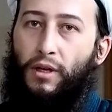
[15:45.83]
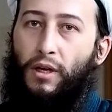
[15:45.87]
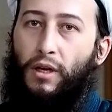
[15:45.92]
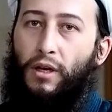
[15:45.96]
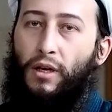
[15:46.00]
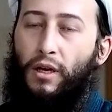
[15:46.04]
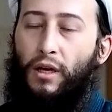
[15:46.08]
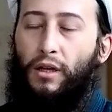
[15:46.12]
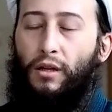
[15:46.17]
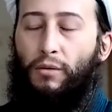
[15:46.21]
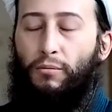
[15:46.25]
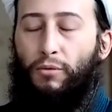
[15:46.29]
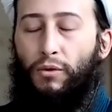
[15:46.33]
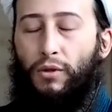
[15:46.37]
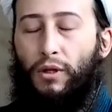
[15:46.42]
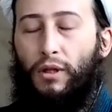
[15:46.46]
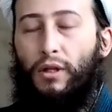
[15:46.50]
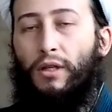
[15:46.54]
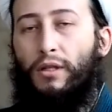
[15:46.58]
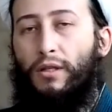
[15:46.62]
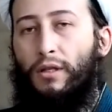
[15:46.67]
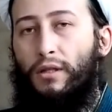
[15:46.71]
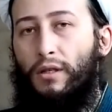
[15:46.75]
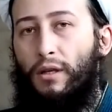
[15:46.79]
Это будет
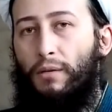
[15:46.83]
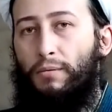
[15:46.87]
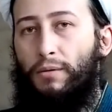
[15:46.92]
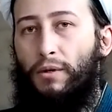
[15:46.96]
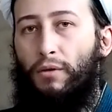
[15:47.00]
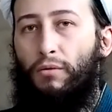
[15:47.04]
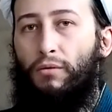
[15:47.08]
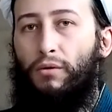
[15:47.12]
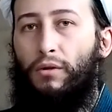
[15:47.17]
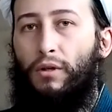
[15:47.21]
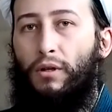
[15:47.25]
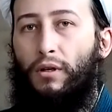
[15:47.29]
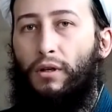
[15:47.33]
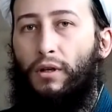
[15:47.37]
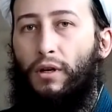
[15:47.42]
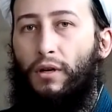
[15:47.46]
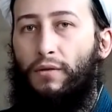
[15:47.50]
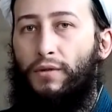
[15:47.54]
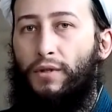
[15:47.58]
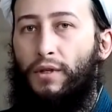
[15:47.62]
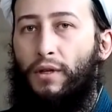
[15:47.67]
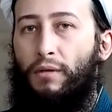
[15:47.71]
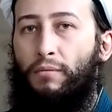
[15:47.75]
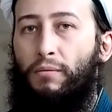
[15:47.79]
относиться абсолютно ко
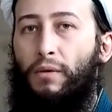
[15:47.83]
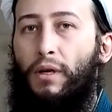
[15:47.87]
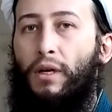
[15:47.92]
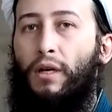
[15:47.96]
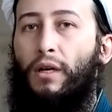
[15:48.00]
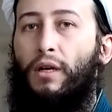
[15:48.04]
всем